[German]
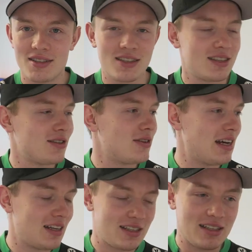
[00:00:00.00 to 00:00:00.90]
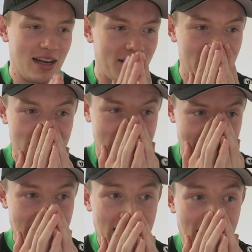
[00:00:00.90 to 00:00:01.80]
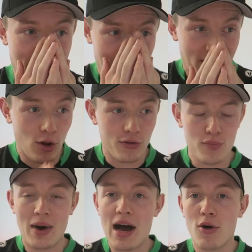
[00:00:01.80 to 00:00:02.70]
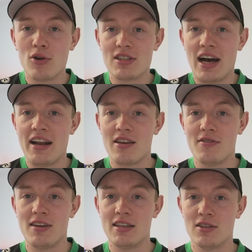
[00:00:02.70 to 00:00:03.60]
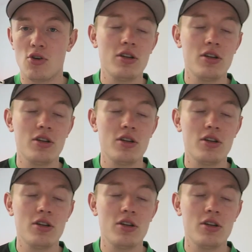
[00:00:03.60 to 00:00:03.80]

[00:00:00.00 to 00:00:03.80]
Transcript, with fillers: Das ist, das äh, ist, ein, das ist ein Offenbarungseid gewesen.